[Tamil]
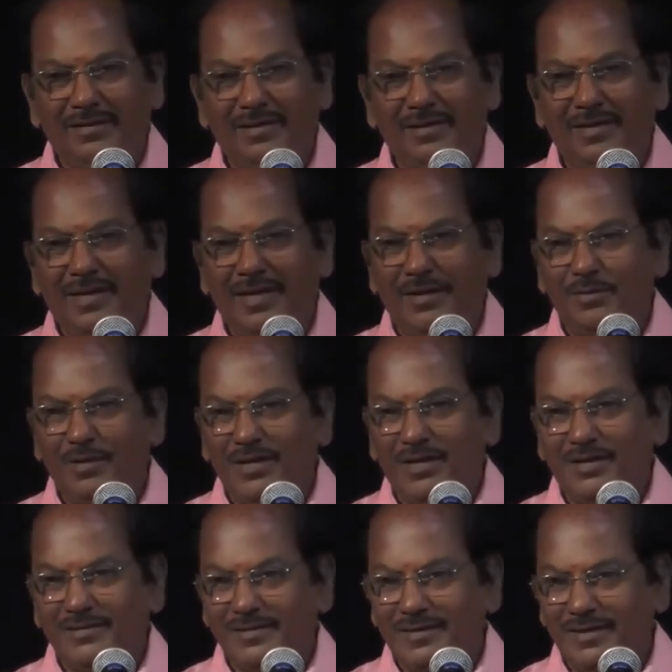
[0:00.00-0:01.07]
ஏன்னா
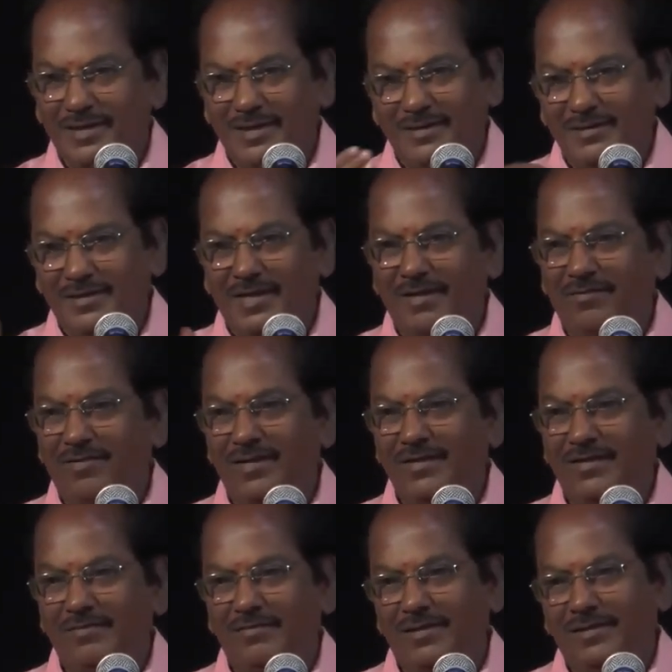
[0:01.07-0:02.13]
நாமெல்லாம் அந்த காலத்தில் நான்
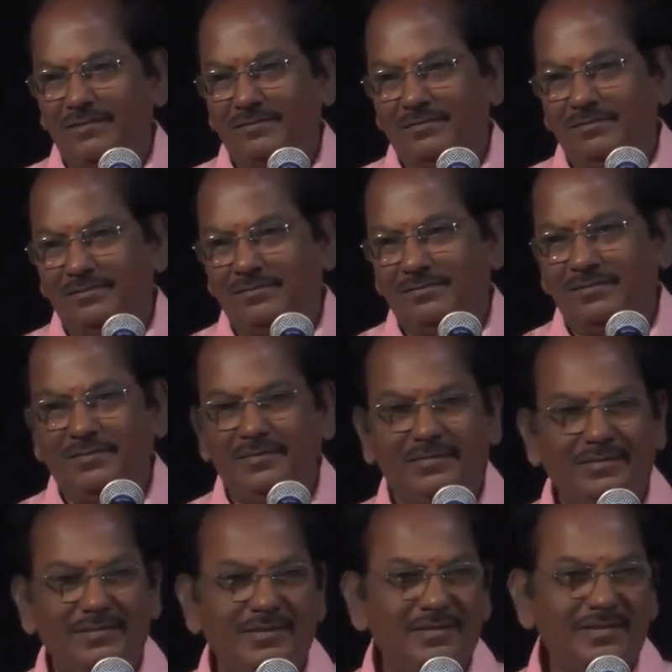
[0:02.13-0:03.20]
வளர்ந்தவன்
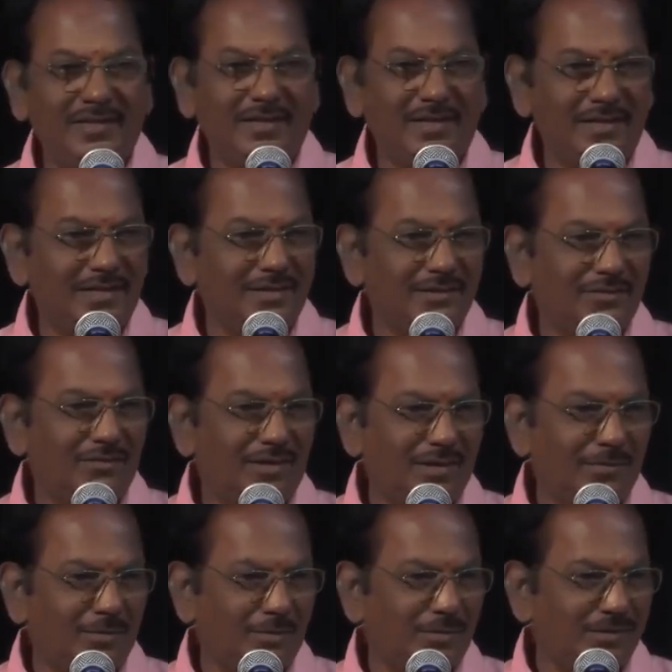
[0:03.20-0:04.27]
இந்த காலத்து
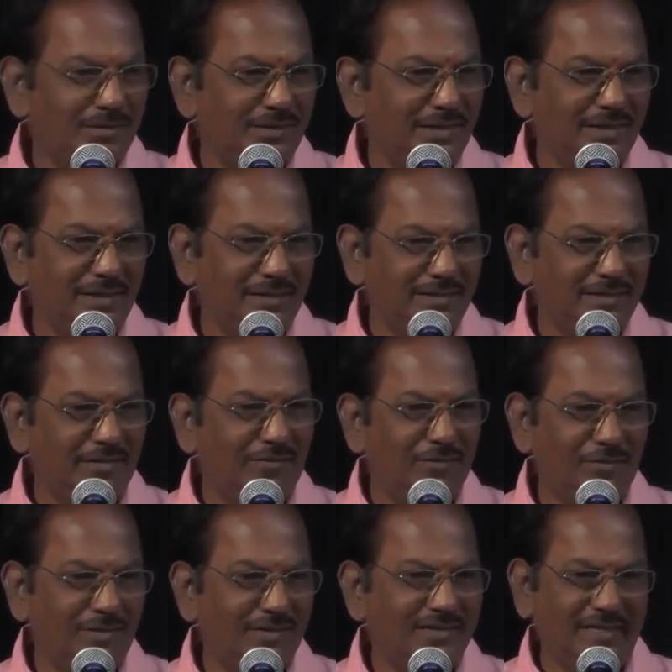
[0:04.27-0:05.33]
வளர்ப்பை பற்றி எனக்கு
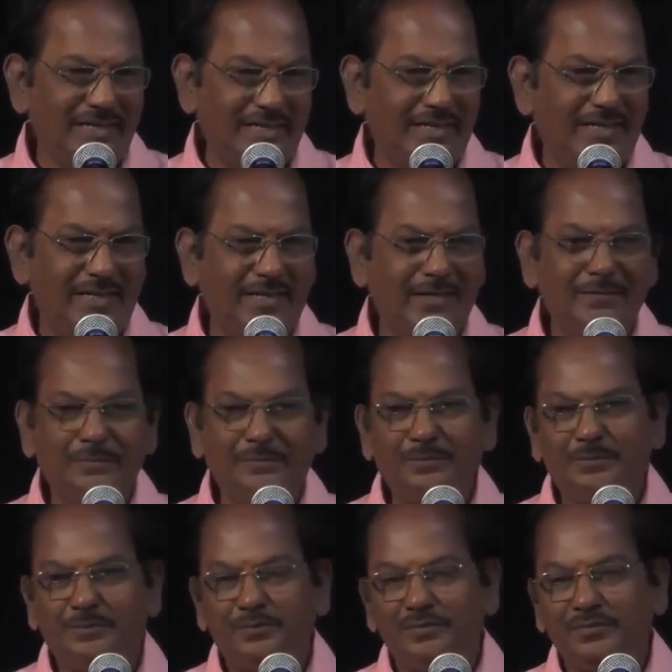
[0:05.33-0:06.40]
அவ்வளோவா தெரியல
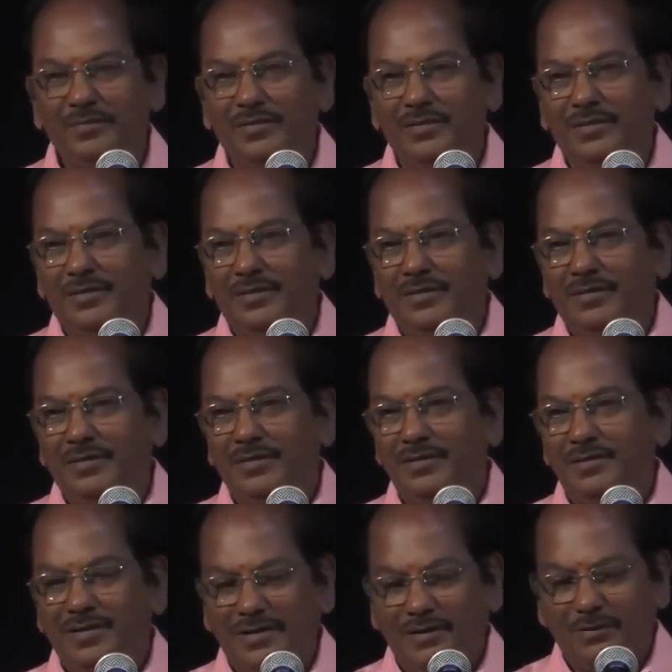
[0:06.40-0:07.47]

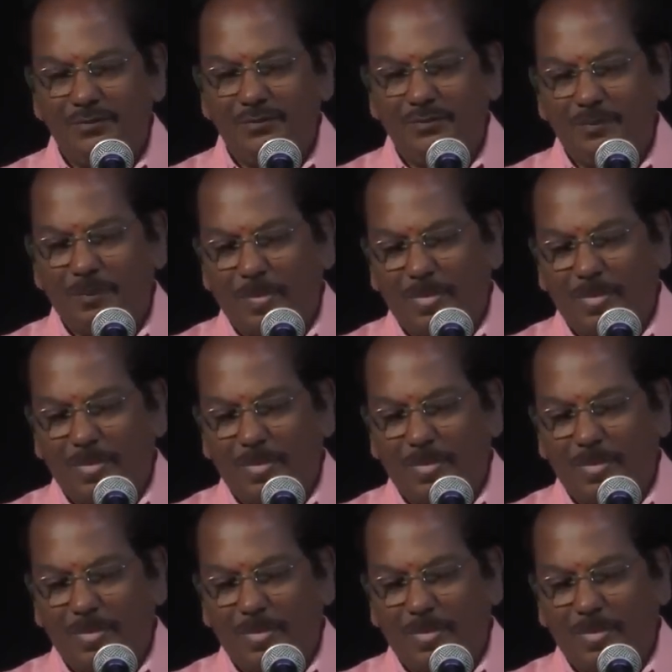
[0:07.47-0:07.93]
இருந்தாலும்